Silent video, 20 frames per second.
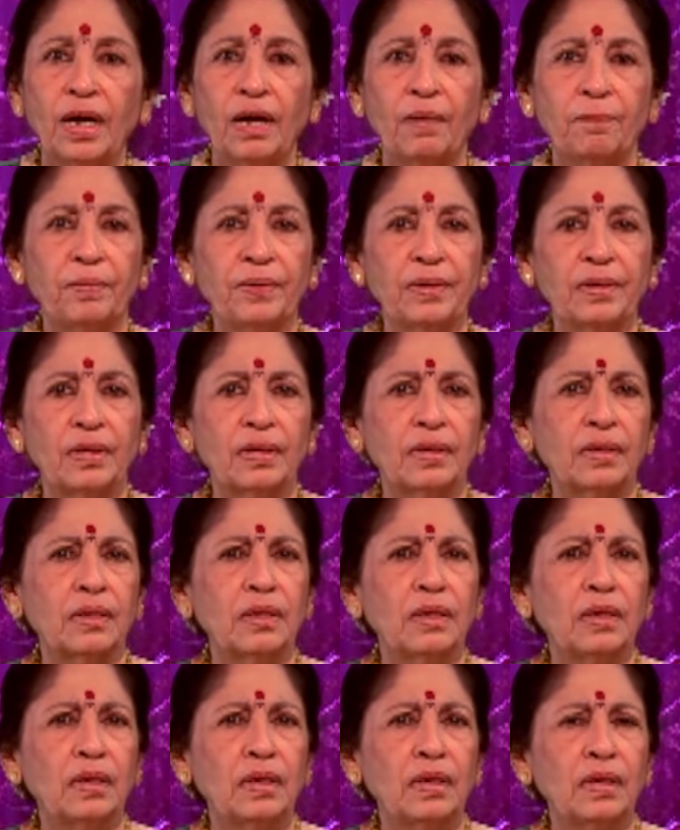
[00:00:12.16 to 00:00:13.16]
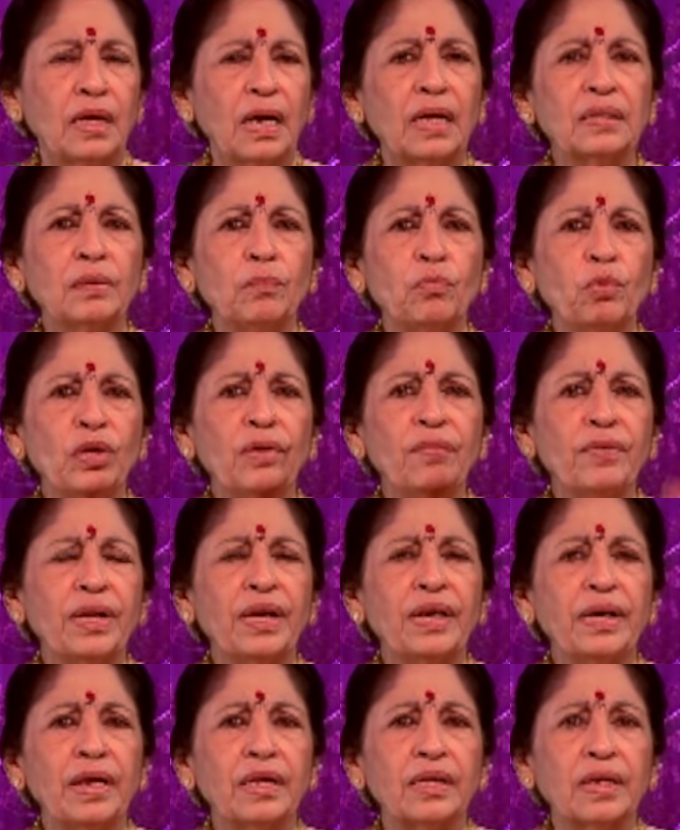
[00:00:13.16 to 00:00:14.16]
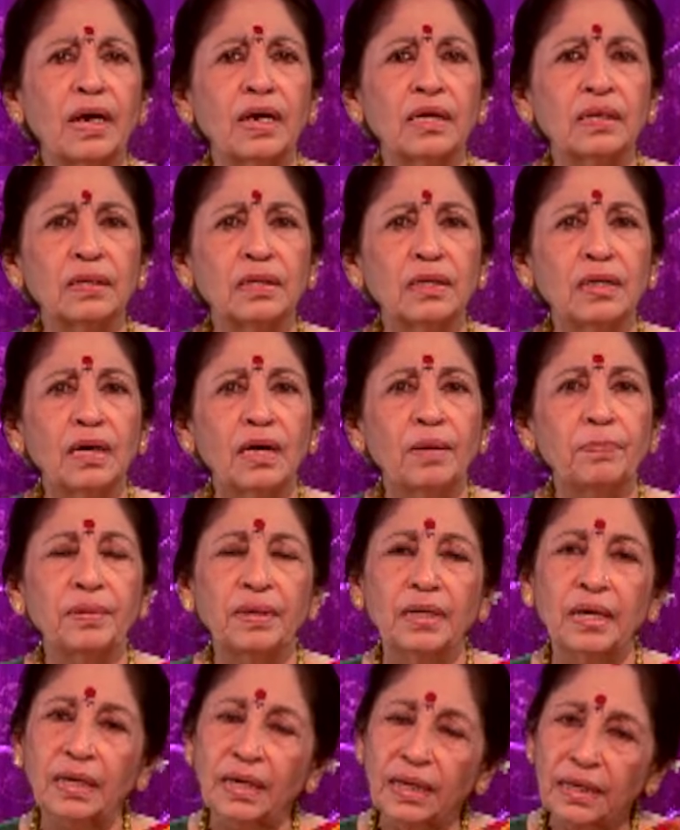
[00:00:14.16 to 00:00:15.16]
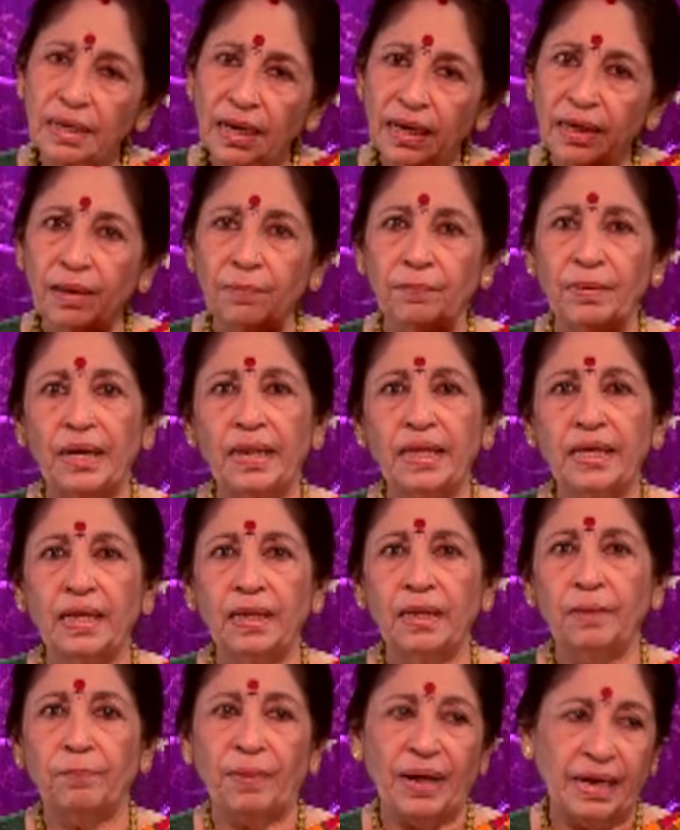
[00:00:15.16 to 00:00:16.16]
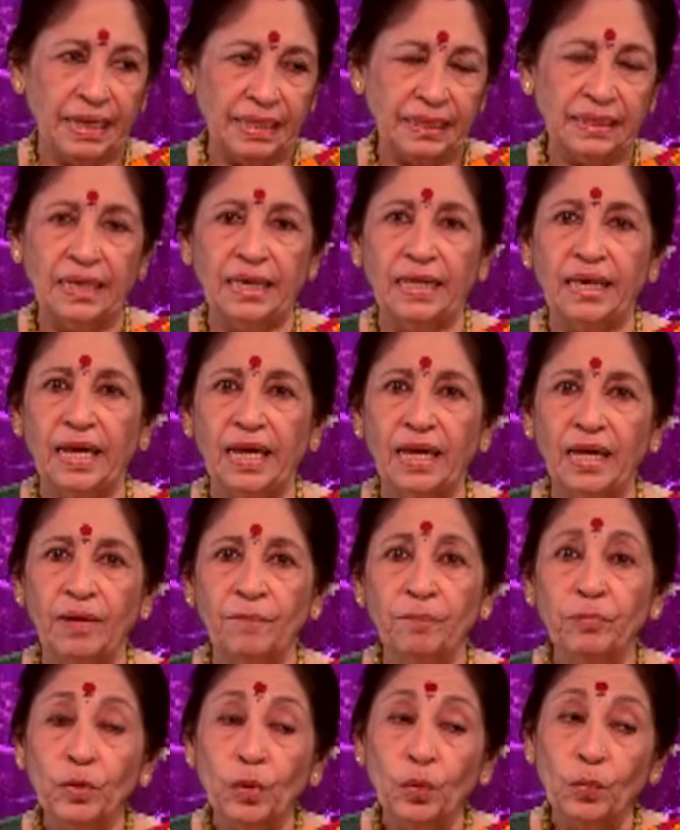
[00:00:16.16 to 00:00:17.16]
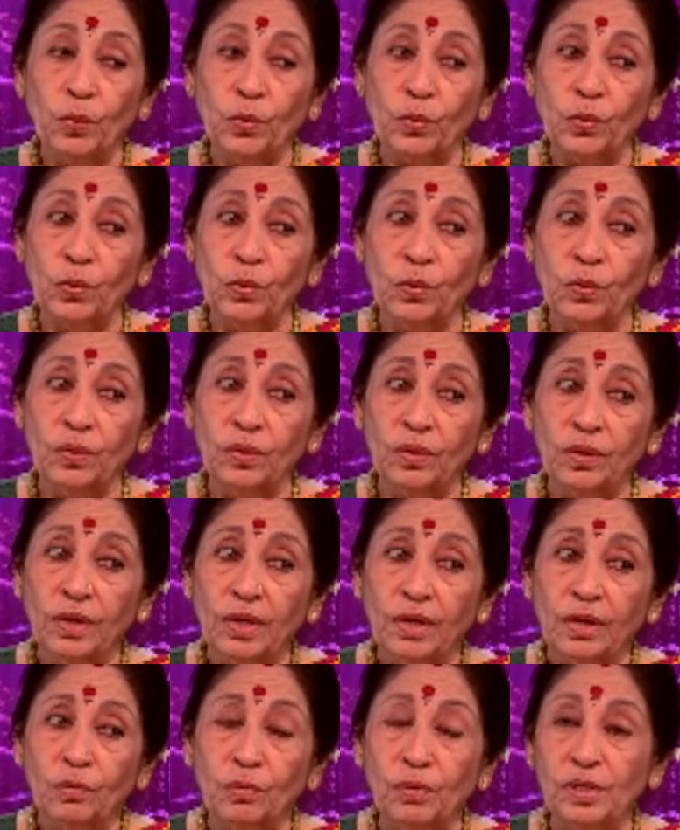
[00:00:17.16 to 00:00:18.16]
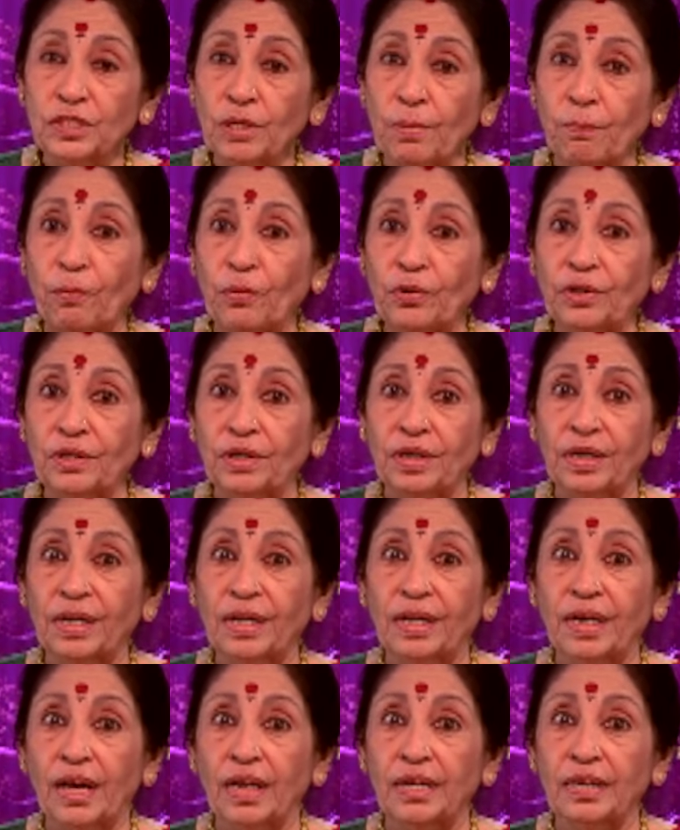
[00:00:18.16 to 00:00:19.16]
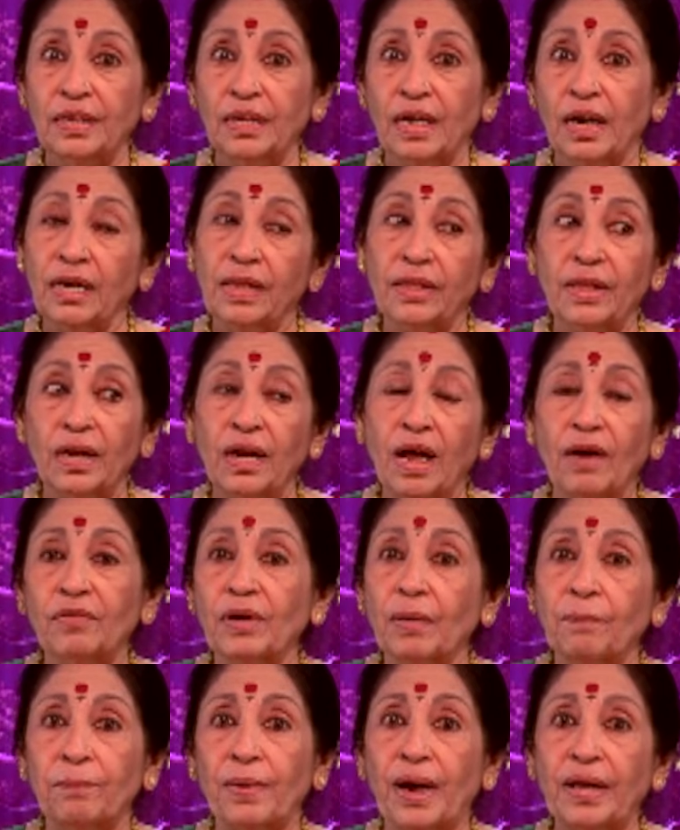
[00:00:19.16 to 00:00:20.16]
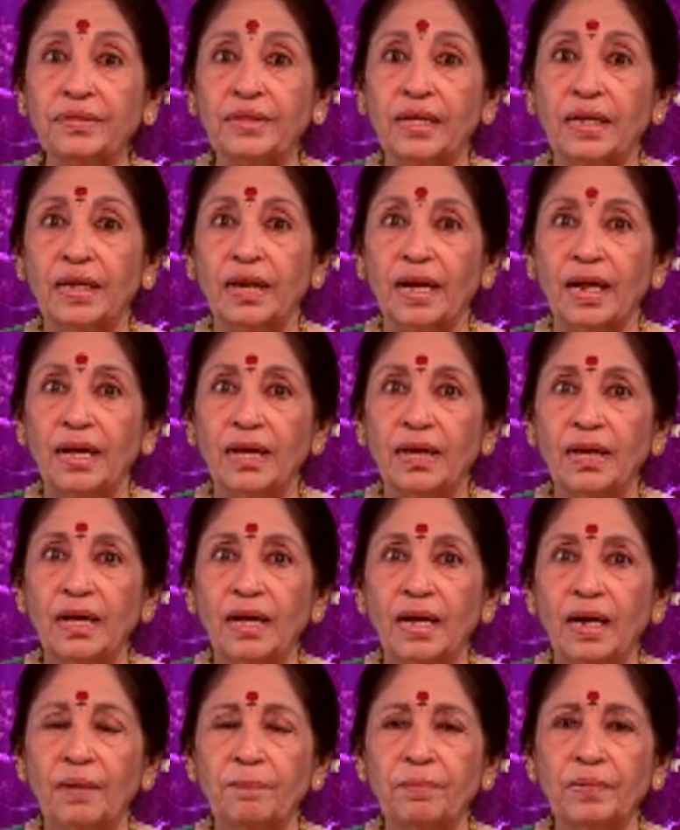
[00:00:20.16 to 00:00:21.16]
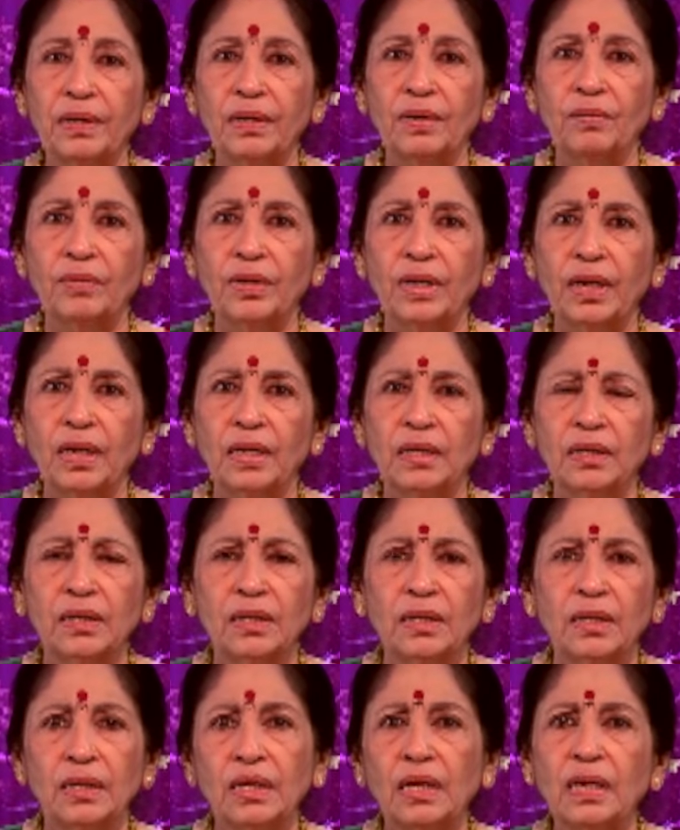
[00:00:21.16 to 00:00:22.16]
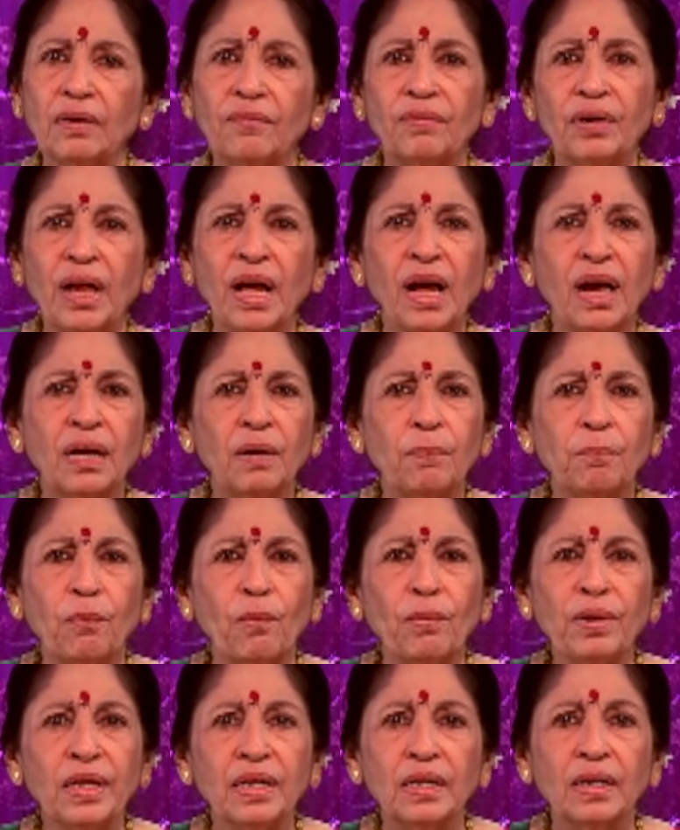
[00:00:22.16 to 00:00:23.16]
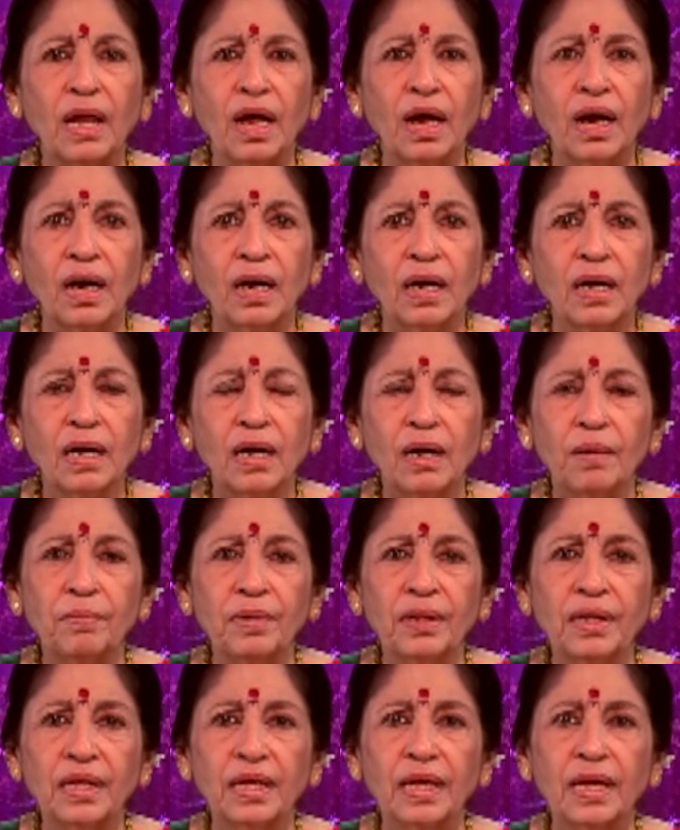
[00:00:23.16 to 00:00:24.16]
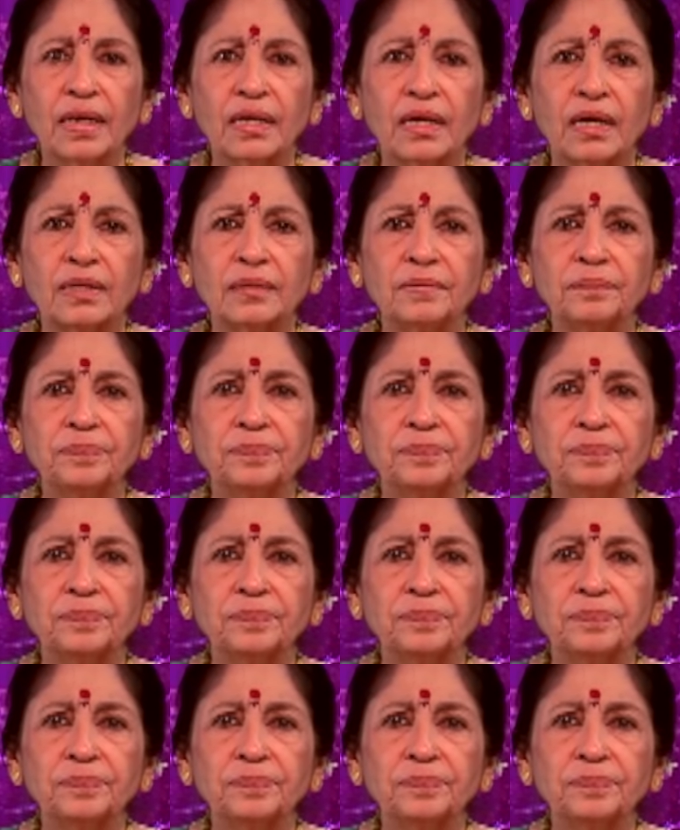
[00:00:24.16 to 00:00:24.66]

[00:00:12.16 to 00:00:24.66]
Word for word: அப்படின்னார் அந்த முனிவர் எங்கே இருக்கார் அப்படின்னாக்கா எங்கள் மலைக்கு பக்கத்துலேயே ஒரு குடிசை இருக்கிறாரு அங்கே தானே அவரை பார்த்துருக்குறேன் அப்படின்ன உடனே நீங்கள் வேணால் அங்கே போகிறீங்களா அப்படின்னு கேட்குறா